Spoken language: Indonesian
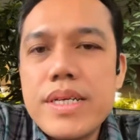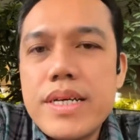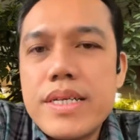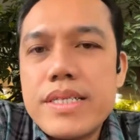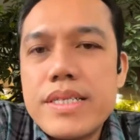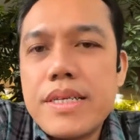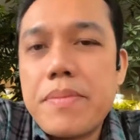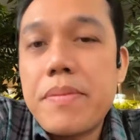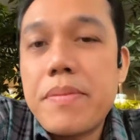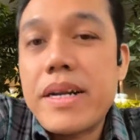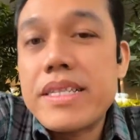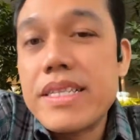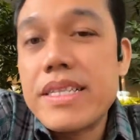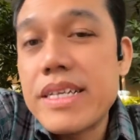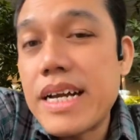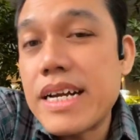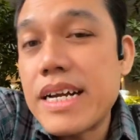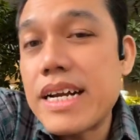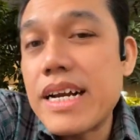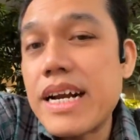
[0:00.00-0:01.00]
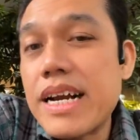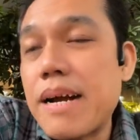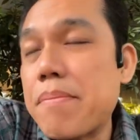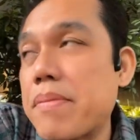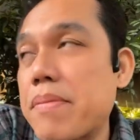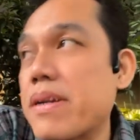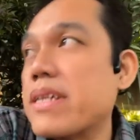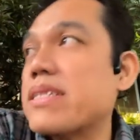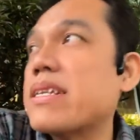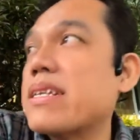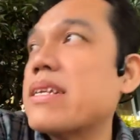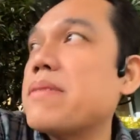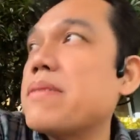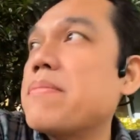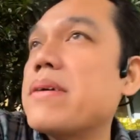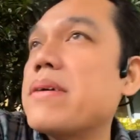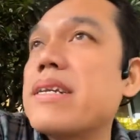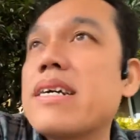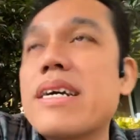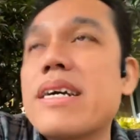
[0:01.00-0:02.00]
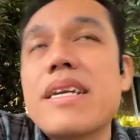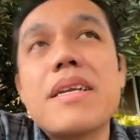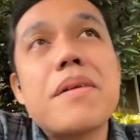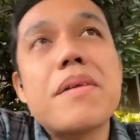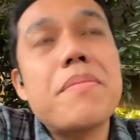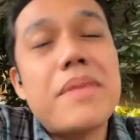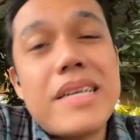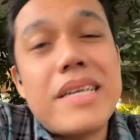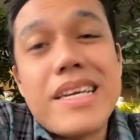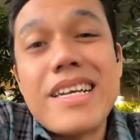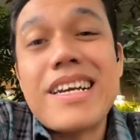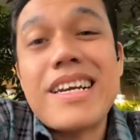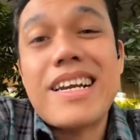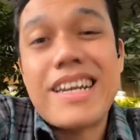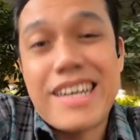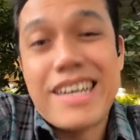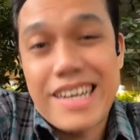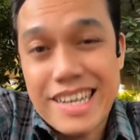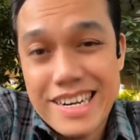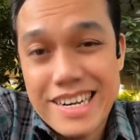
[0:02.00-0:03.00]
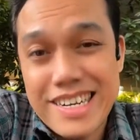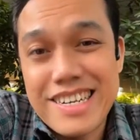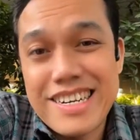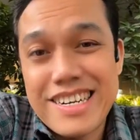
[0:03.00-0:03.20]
Iya, ya berarti kakak nggak pernah terima dengan yang meninggal kan?